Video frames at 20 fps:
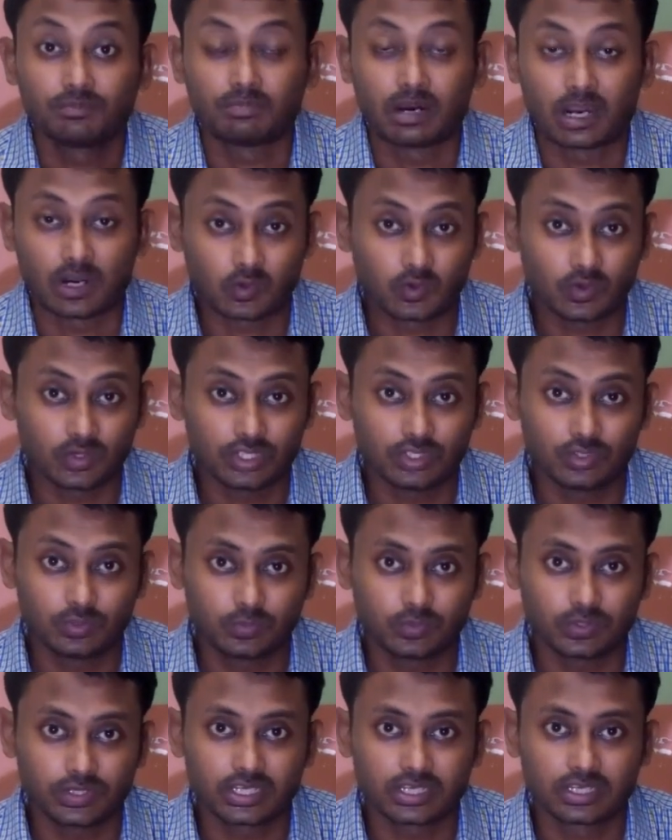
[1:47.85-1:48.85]
বারো কোটির
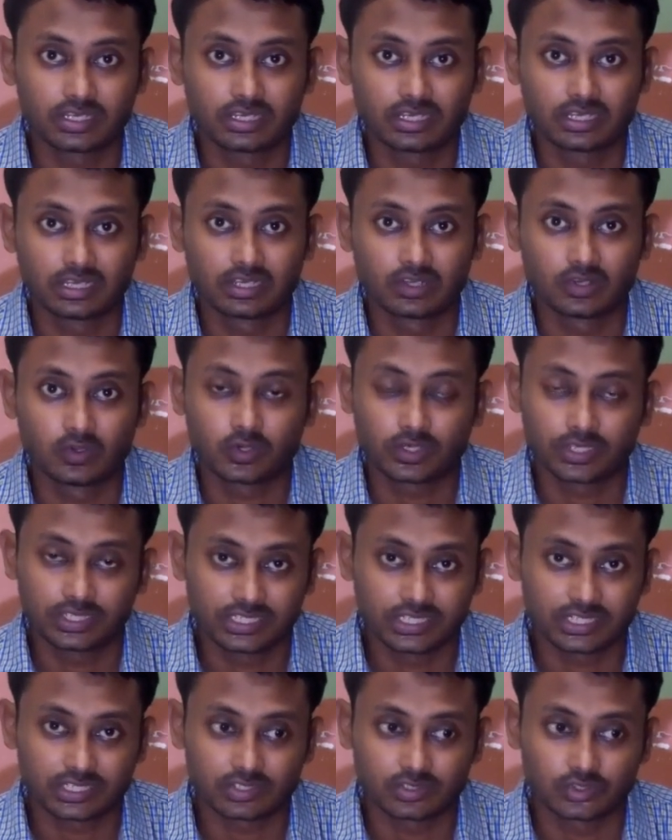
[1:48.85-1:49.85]
উপরে
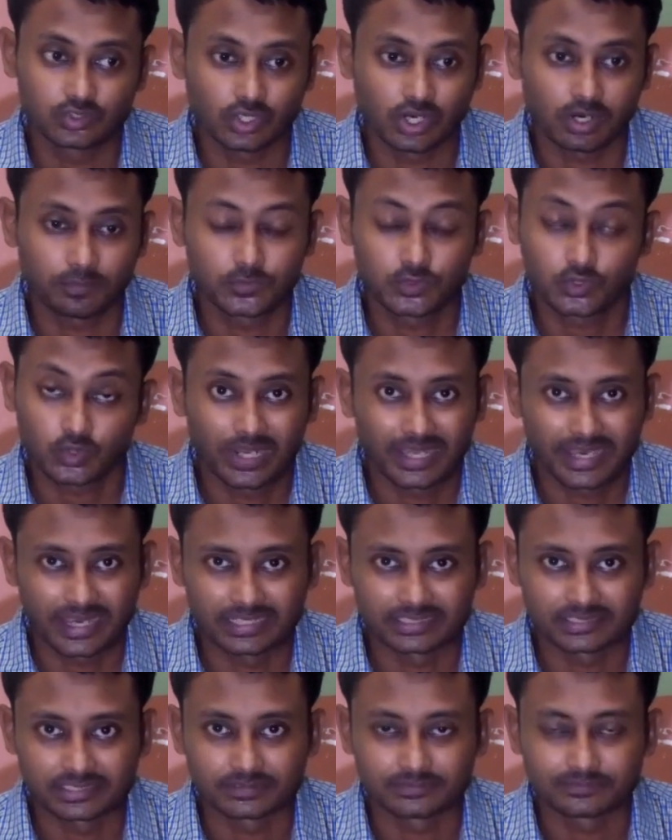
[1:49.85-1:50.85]
লোকেদের জব চলে
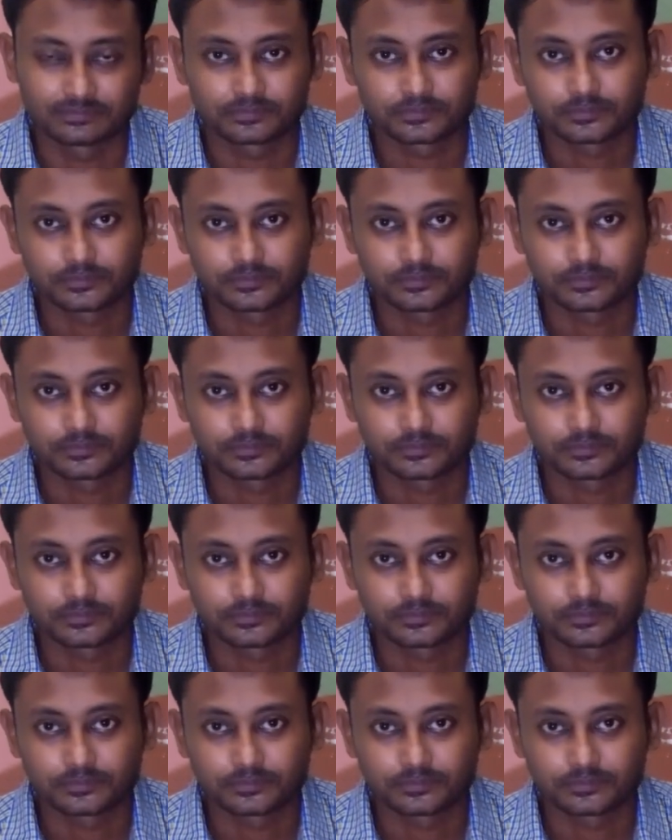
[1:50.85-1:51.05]
গেছে